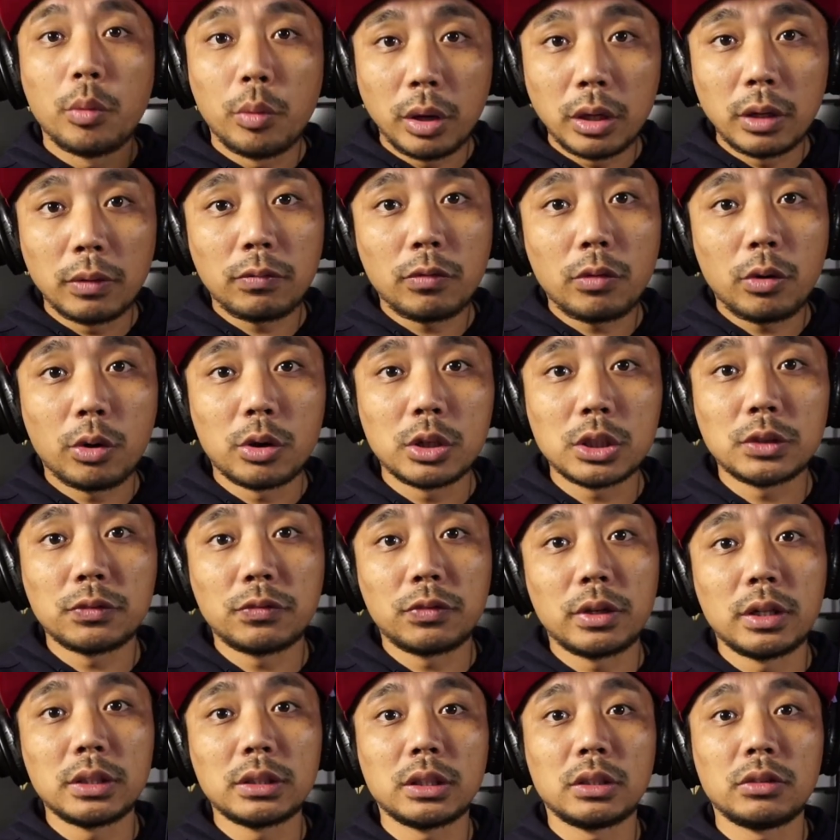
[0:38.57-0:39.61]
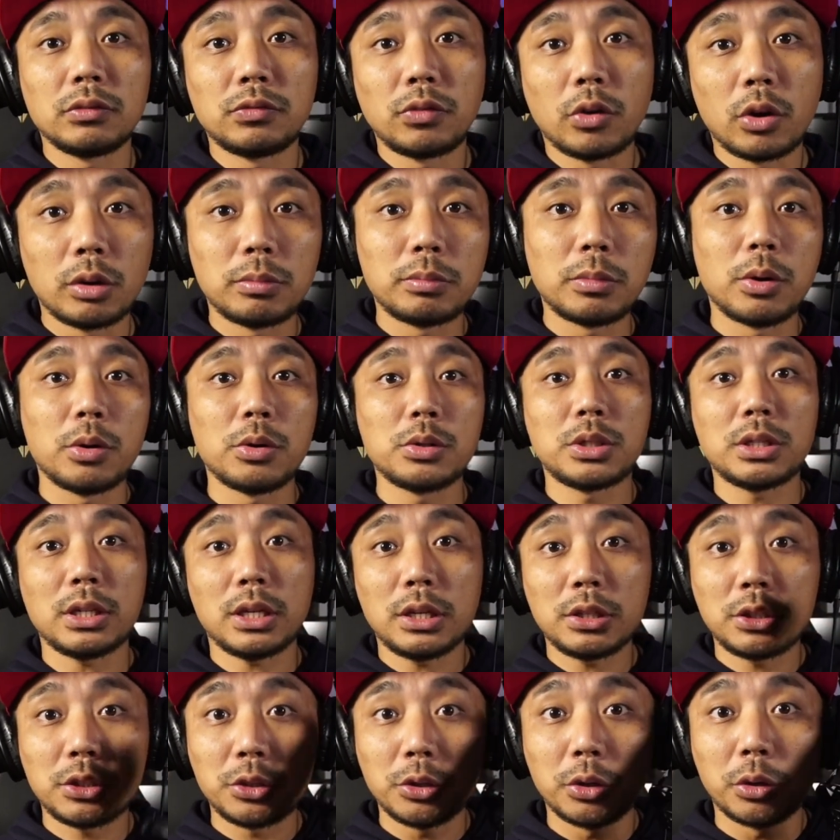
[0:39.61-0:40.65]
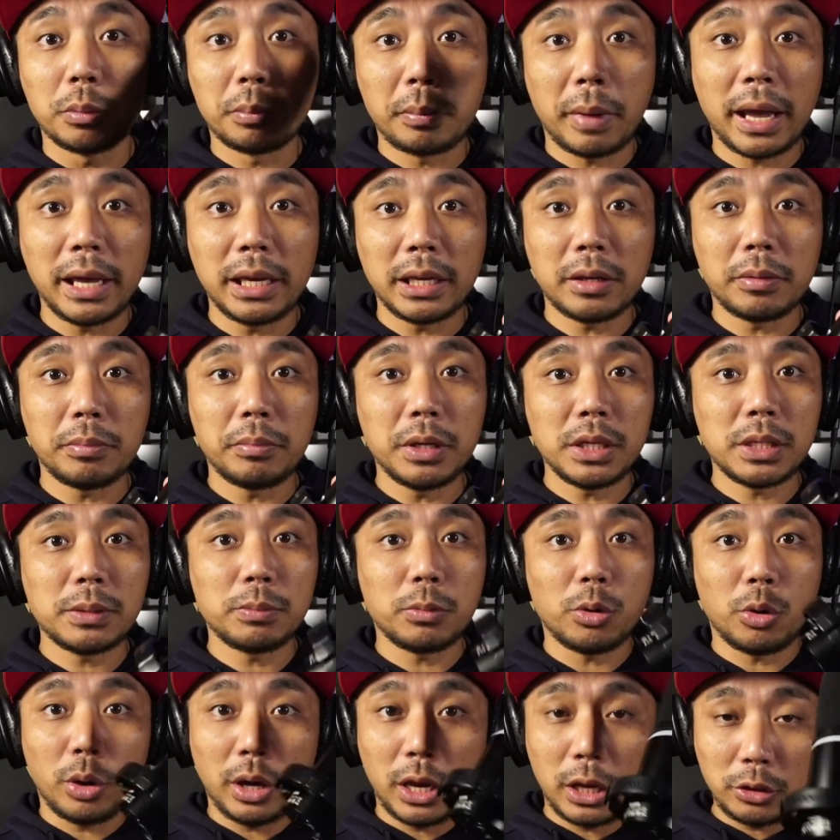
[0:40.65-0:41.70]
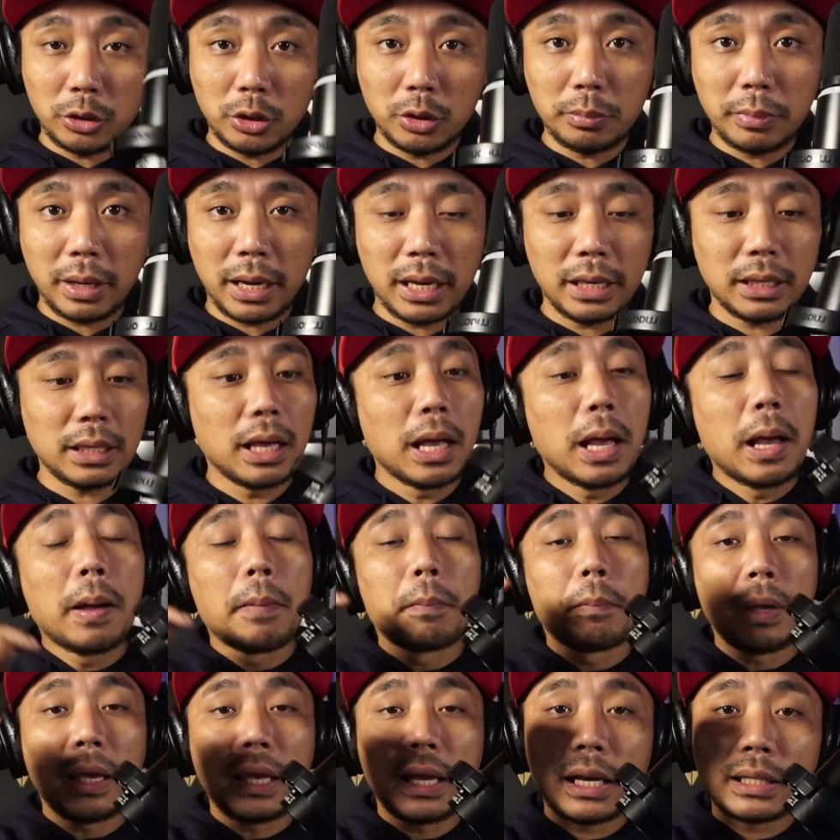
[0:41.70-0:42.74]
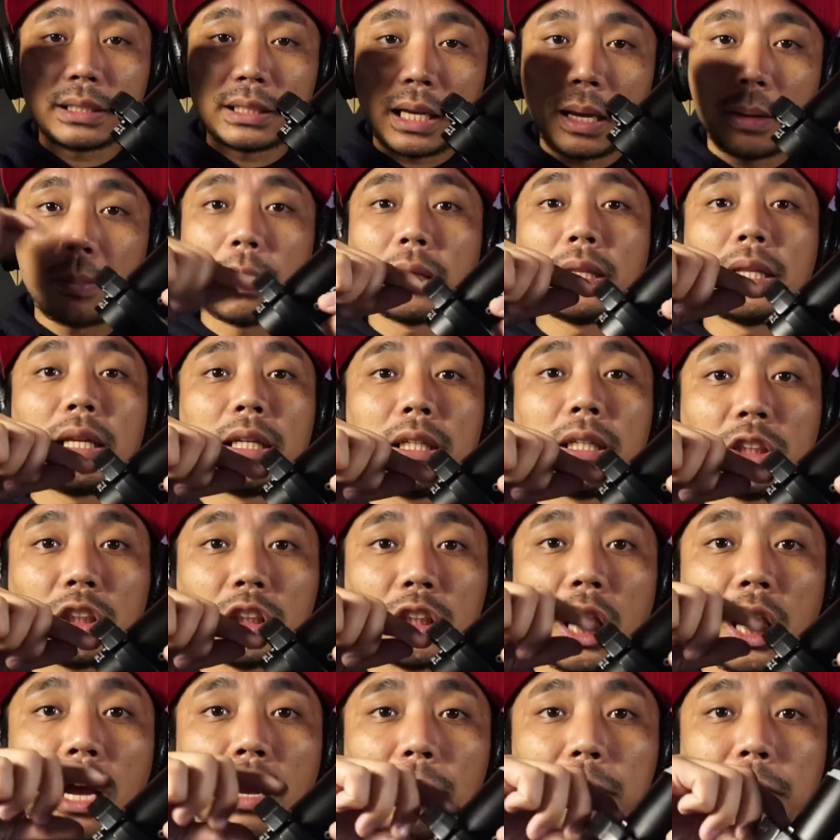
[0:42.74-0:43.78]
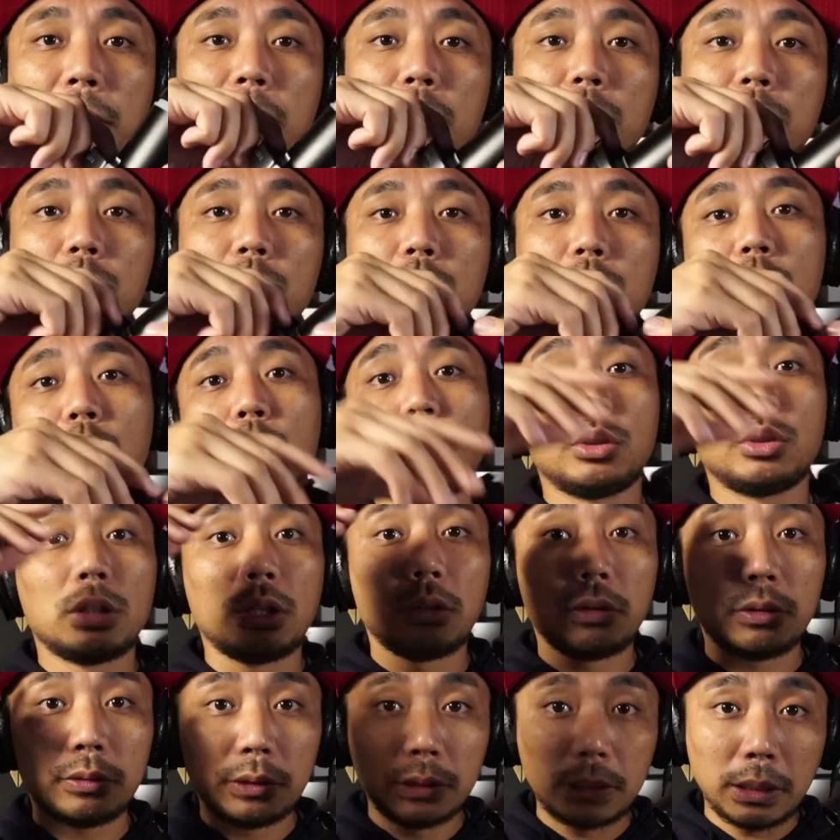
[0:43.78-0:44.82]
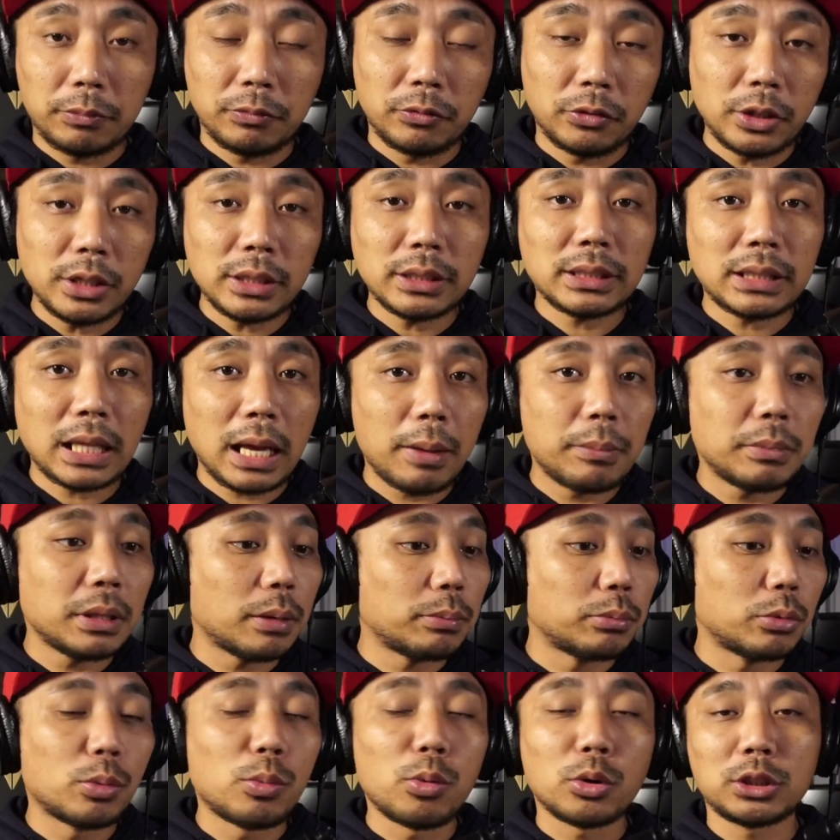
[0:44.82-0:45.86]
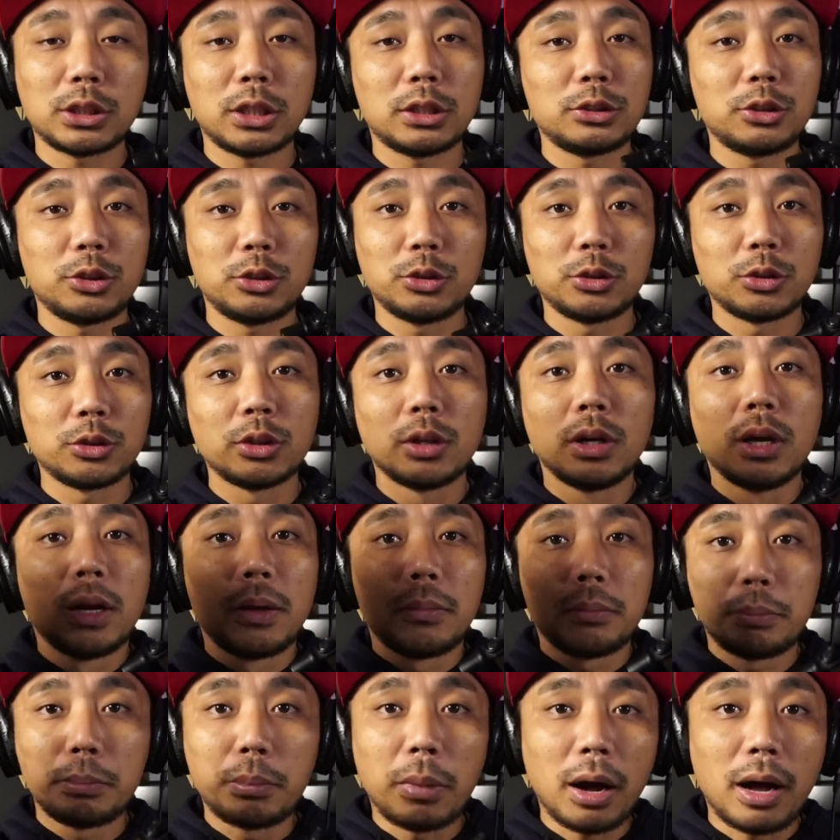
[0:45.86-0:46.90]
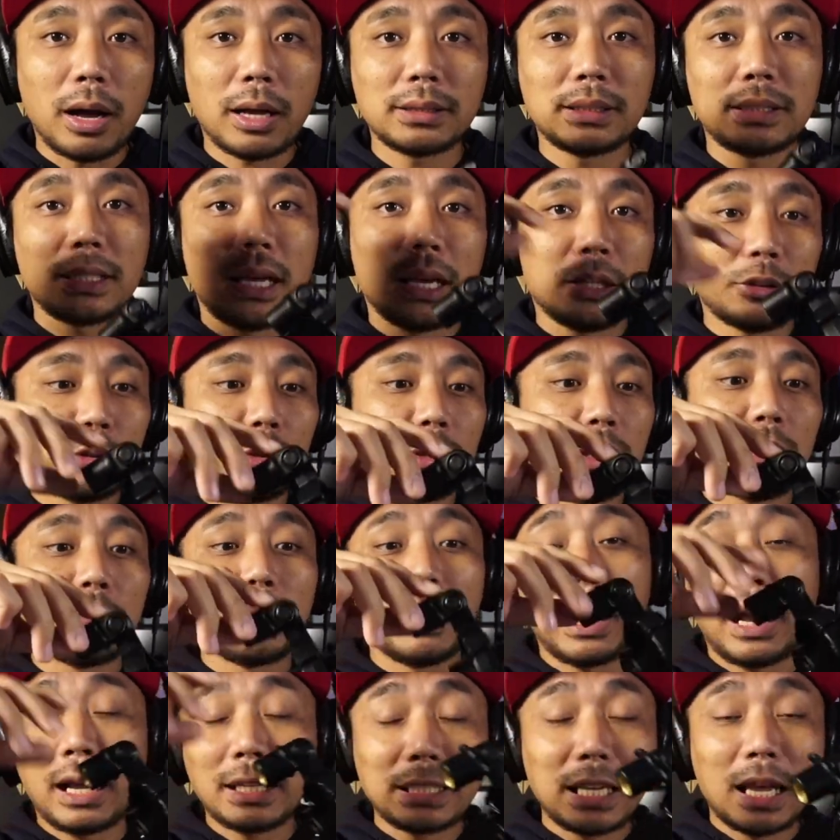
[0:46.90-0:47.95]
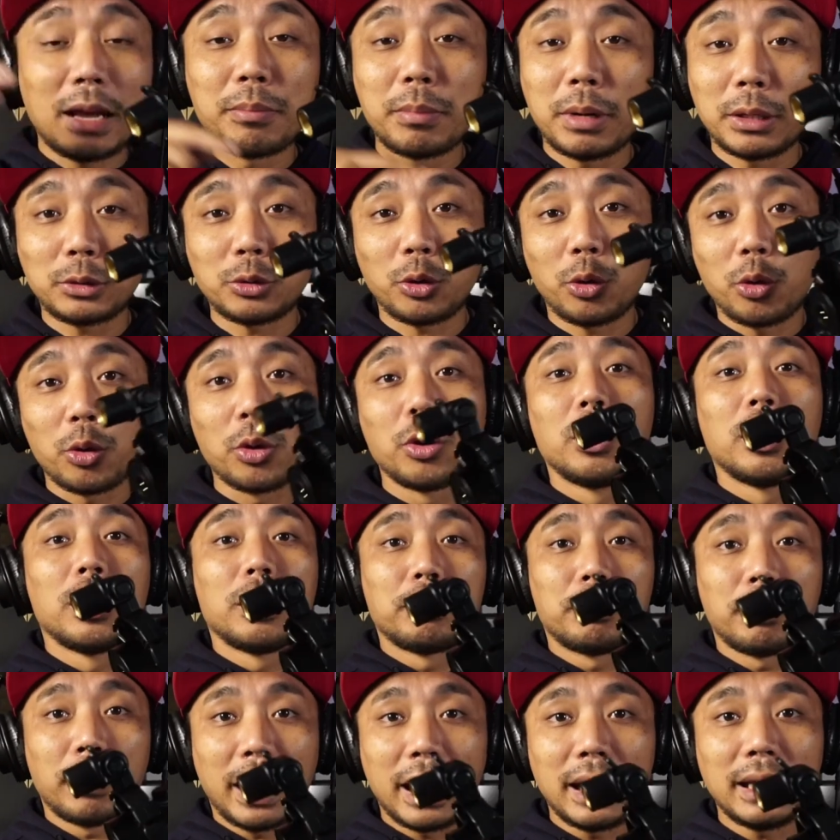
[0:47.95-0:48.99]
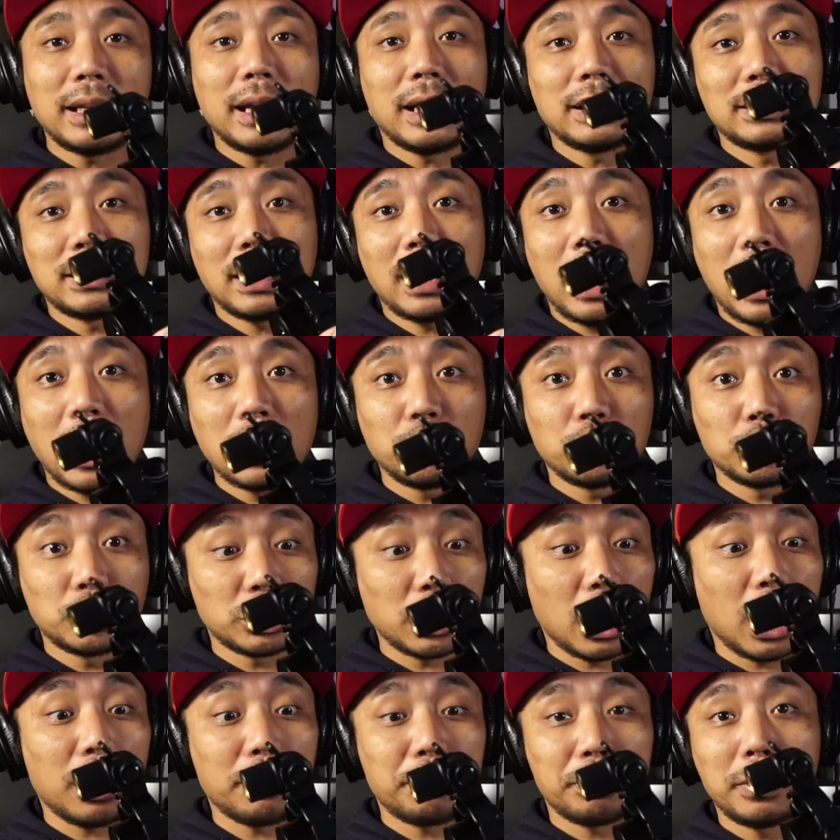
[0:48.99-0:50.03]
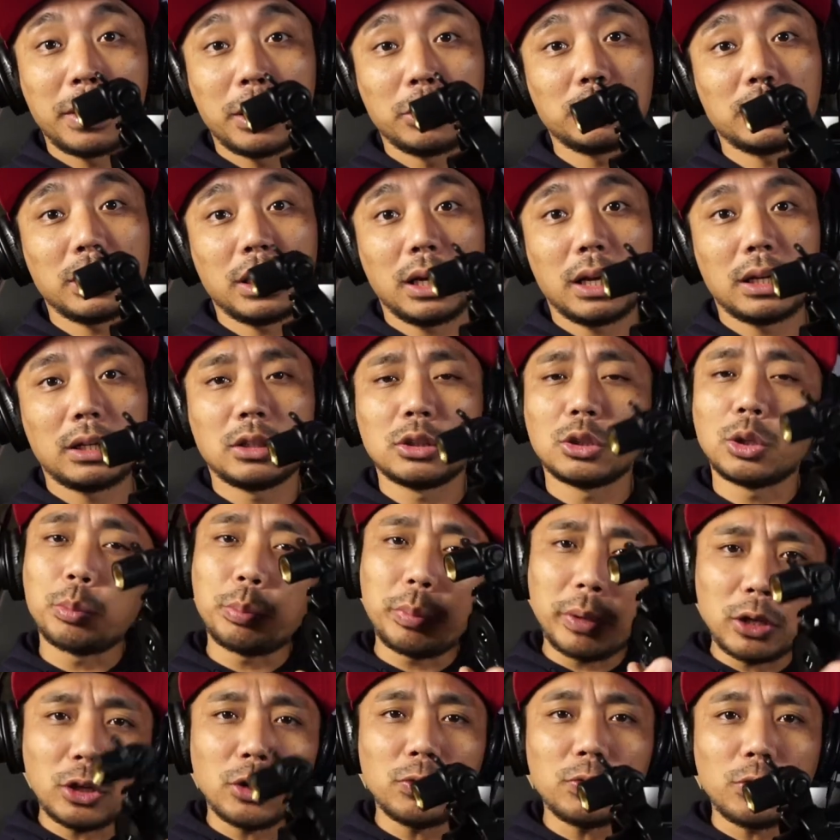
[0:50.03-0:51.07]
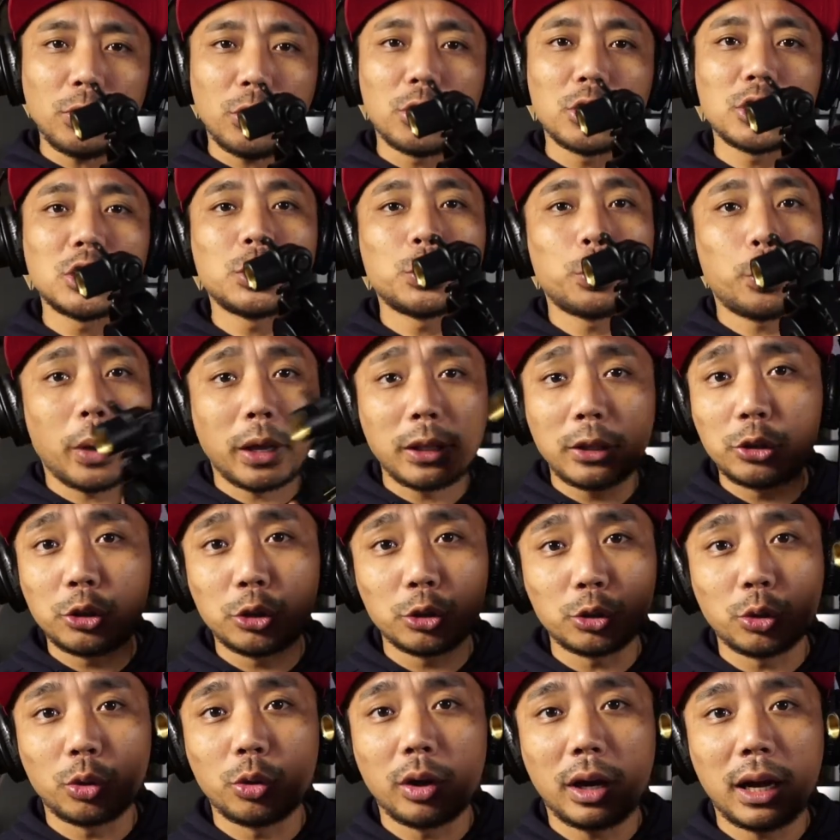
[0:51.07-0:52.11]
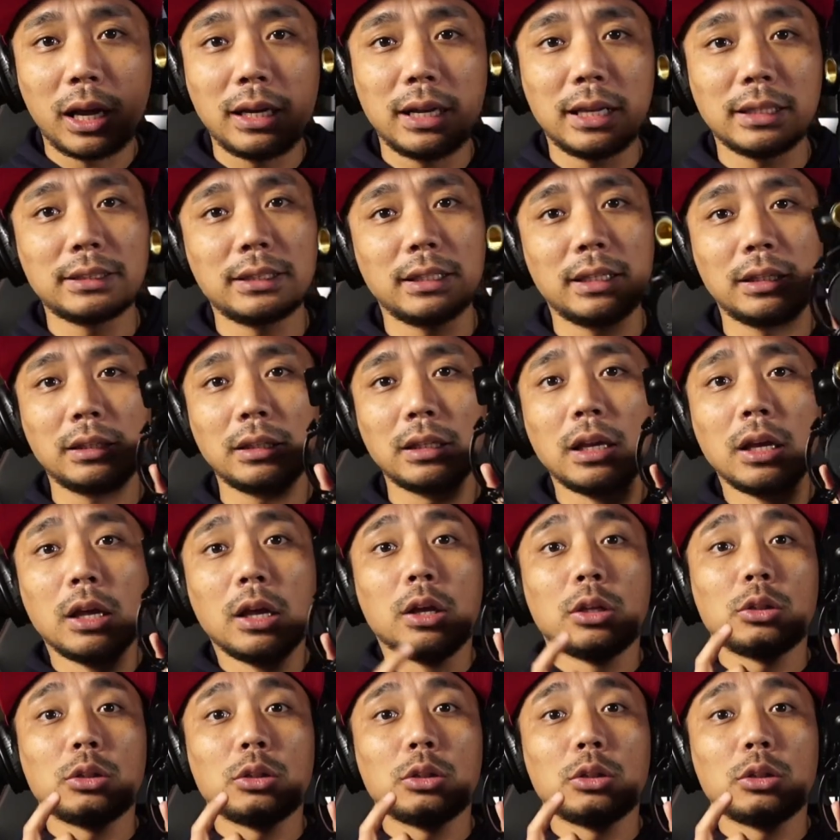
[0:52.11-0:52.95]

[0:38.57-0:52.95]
Well of course, first and foremost is yung mic mismo. Ito yung mic, may kasama na rin shock mount. So the, sa first time na bubuksan nyo yung box actually magkasama tong mic at saka yung shock mount ng ganito. Pero of course, pwede nyo tong kalasin.